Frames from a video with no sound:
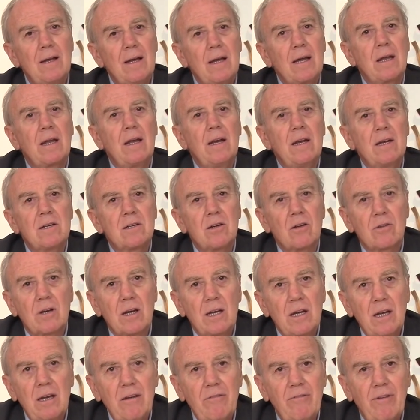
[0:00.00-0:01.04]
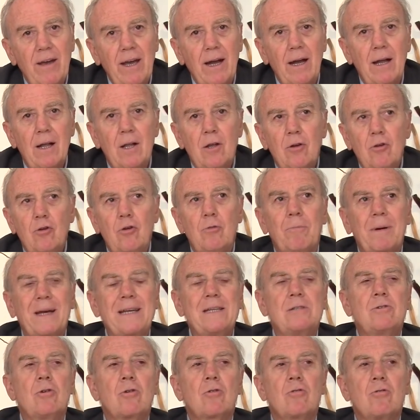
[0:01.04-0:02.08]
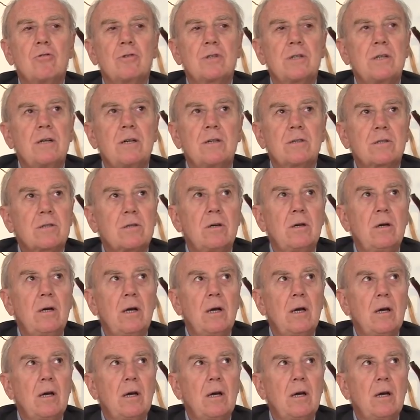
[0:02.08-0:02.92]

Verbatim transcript: et qui les entraînaient vers une prise de conscience,